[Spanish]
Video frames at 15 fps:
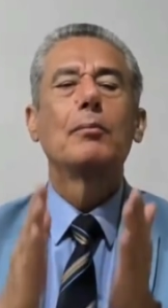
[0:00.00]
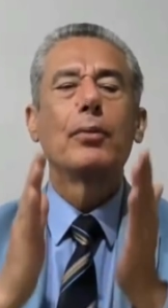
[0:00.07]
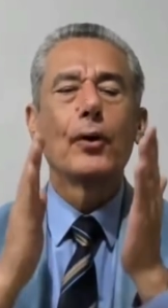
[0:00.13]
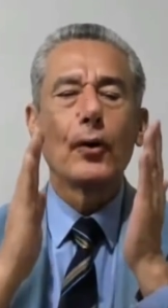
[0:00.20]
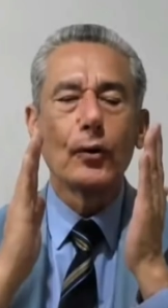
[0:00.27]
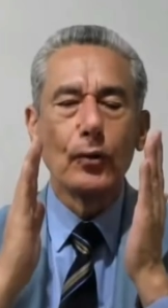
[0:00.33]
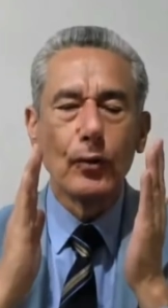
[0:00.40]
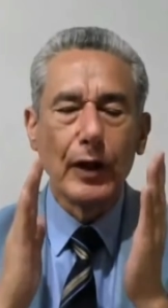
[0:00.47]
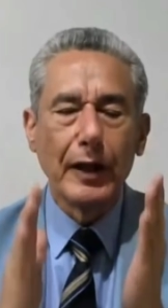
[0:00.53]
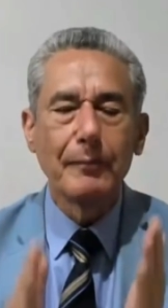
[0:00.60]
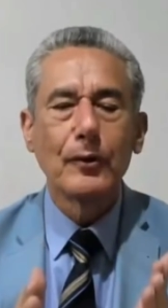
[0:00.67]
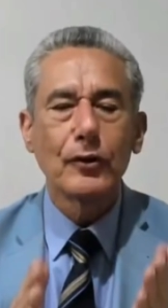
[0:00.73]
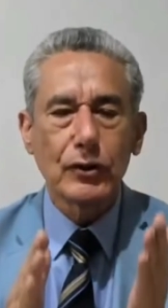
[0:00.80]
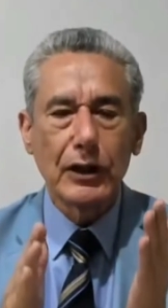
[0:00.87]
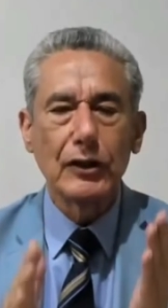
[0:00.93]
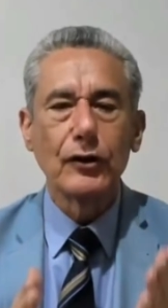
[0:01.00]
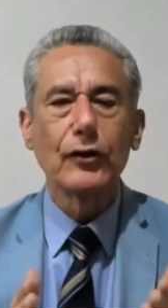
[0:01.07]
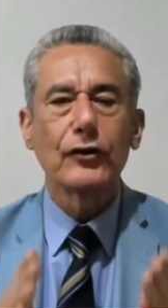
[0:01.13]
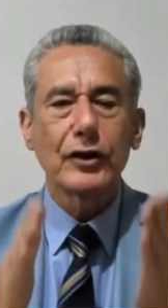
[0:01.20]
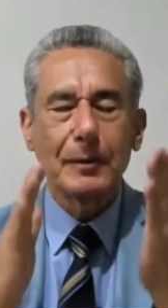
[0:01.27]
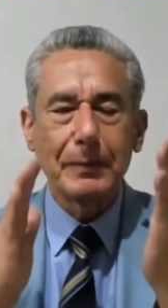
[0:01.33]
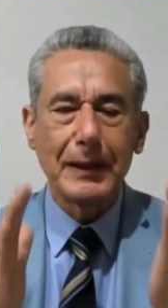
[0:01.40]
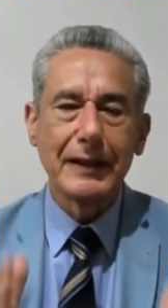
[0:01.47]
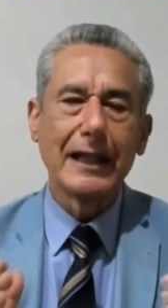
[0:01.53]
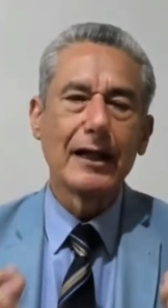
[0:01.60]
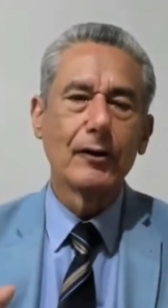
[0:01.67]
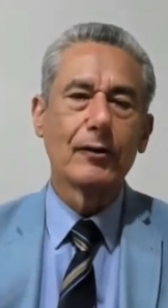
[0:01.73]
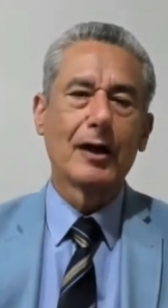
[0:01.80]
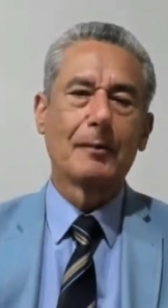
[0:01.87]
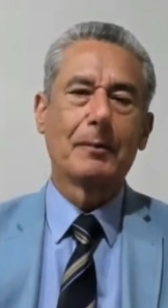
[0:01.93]
procuremos en Dios
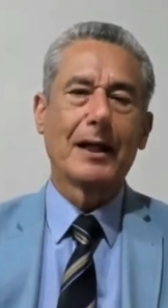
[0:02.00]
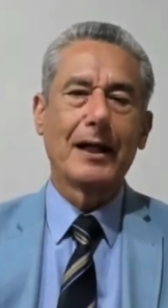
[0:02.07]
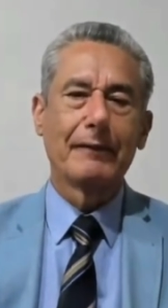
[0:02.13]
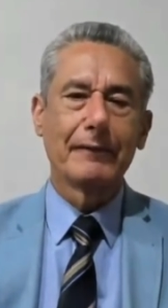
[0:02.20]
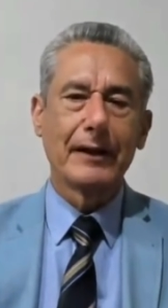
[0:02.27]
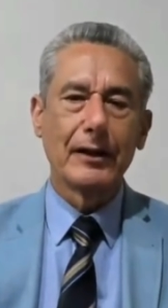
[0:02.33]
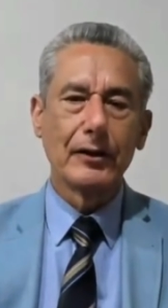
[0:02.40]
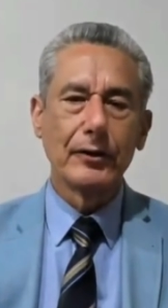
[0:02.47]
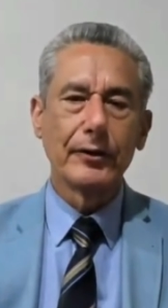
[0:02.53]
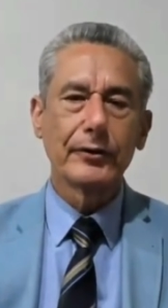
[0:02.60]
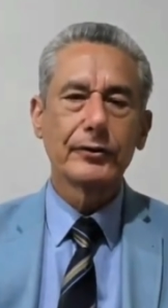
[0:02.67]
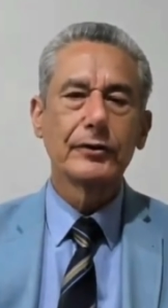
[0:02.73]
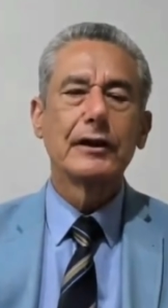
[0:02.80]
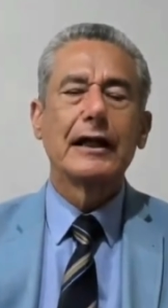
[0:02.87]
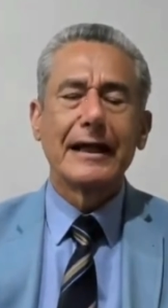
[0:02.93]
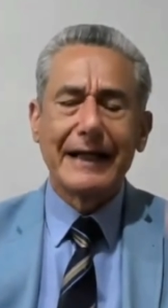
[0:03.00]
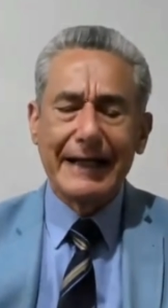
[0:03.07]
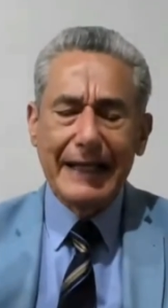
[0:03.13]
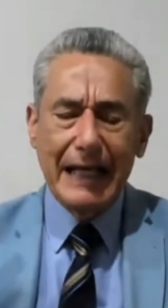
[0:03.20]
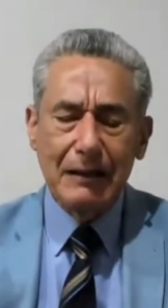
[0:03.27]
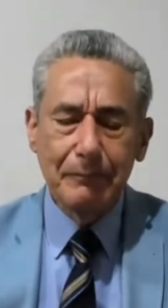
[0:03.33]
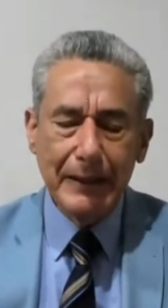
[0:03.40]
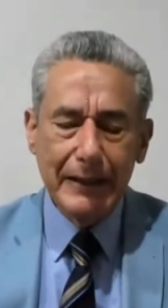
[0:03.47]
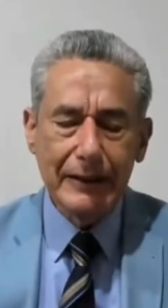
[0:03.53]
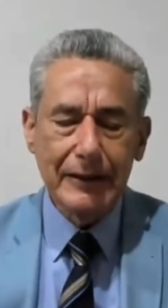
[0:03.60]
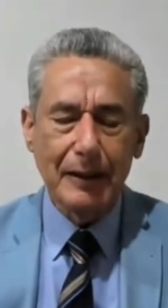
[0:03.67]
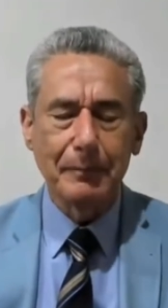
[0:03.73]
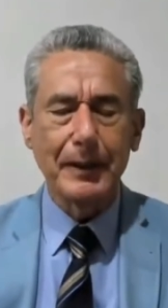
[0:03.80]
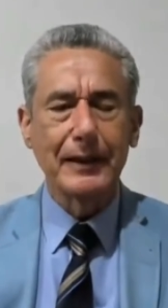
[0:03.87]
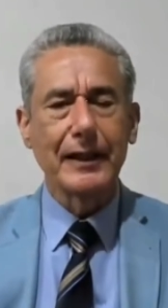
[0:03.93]
aprendernos la palabra de Dios,
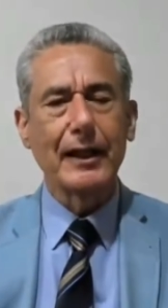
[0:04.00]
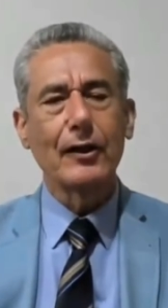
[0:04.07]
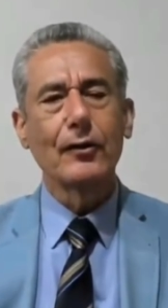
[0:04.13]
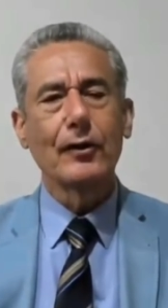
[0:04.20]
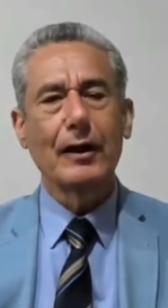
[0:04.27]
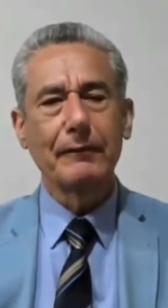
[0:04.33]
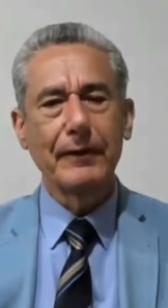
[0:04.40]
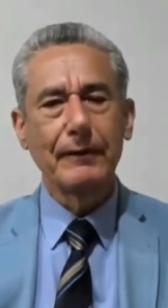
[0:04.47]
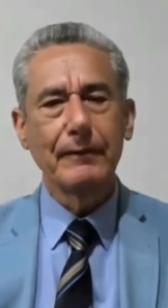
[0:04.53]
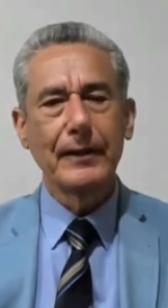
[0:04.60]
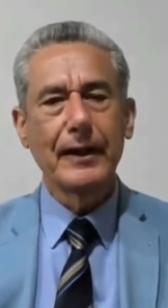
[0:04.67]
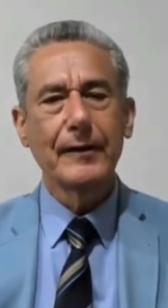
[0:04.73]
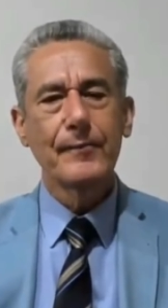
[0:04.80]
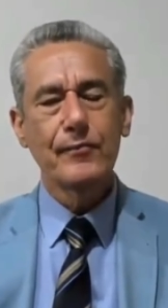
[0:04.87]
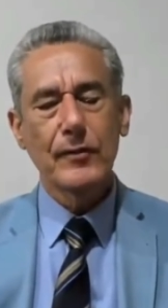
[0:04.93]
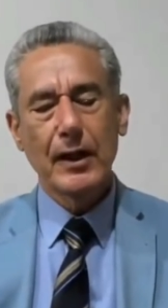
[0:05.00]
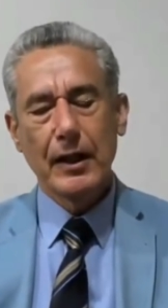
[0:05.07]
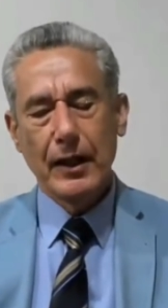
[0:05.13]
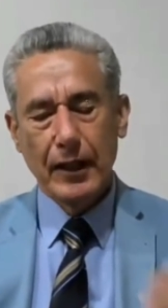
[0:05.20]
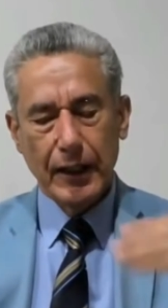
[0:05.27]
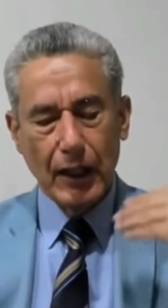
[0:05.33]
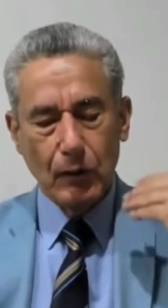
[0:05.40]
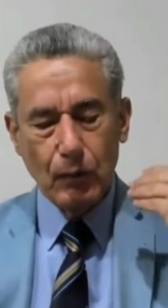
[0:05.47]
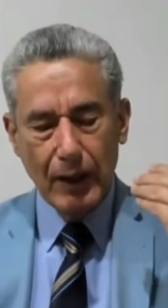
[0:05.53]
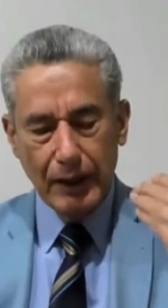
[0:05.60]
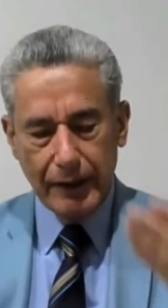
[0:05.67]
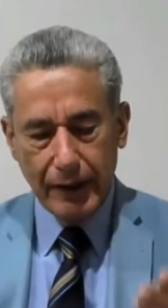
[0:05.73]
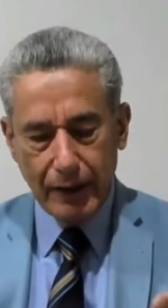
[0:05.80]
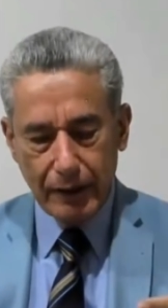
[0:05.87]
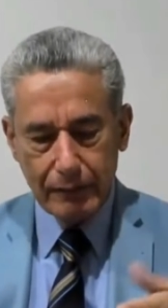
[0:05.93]
realmente aprendernos la Biblia. Que
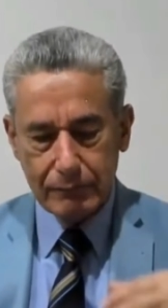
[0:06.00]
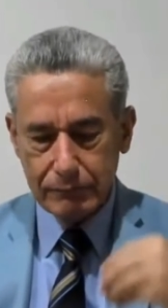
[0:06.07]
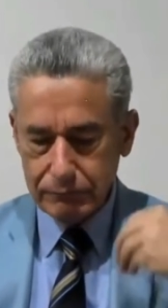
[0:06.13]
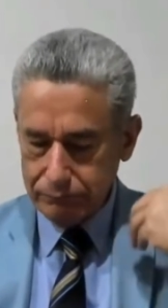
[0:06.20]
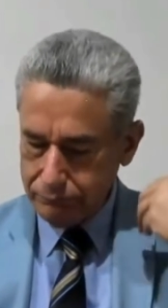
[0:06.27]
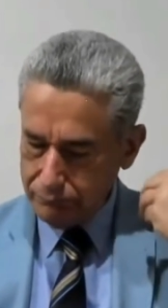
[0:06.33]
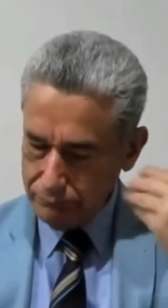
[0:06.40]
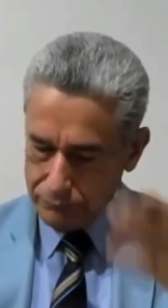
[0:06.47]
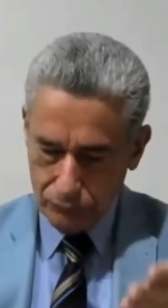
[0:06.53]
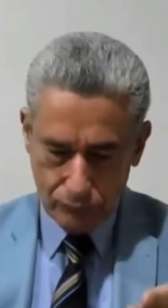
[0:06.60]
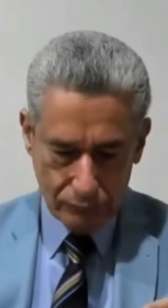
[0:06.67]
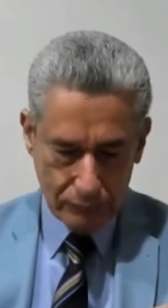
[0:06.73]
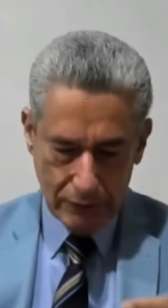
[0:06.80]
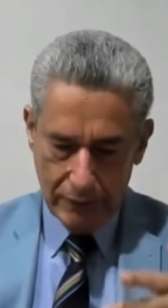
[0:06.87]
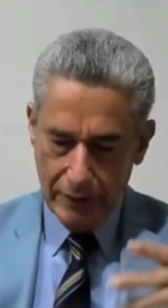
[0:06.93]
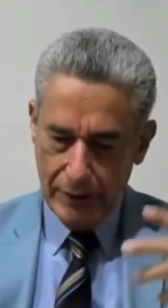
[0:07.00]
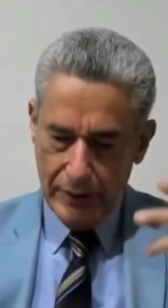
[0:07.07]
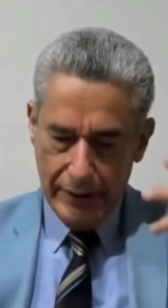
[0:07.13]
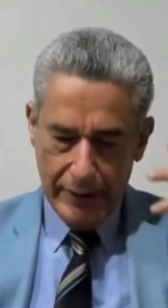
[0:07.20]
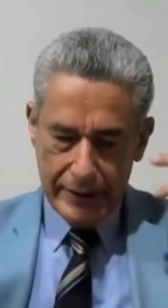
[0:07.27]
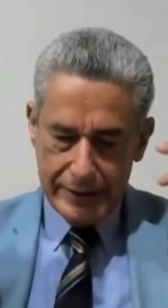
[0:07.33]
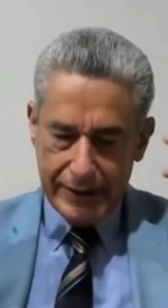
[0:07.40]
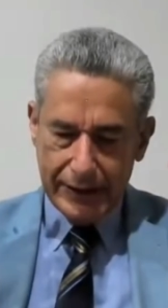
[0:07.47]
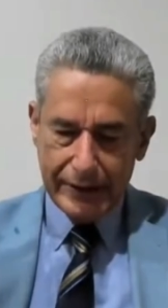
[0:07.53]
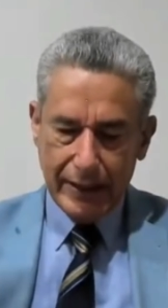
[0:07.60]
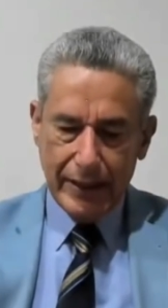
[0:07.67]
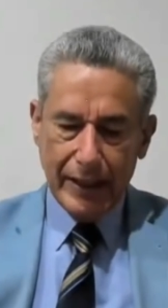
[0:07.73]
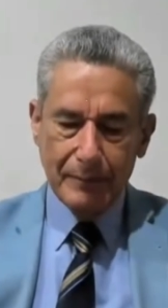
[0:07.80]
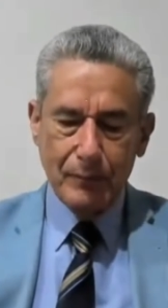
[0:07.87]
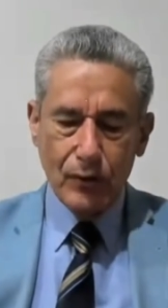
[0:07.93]
cualquier, si
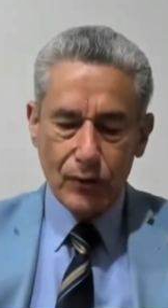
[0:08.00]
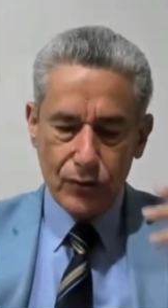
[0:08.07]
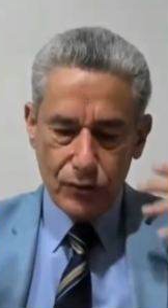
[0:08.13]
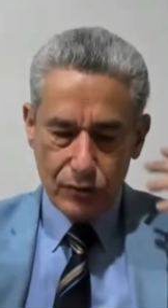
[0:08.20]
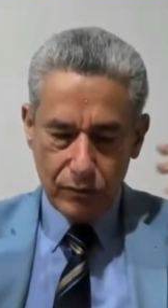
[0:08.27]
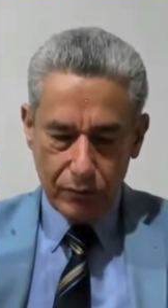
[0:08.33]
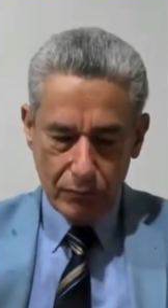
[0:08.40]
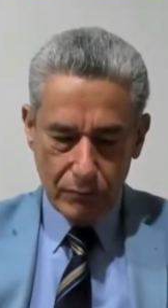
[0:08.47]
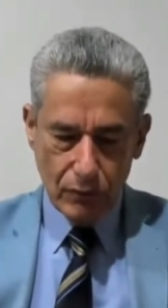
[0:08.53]
tenemos,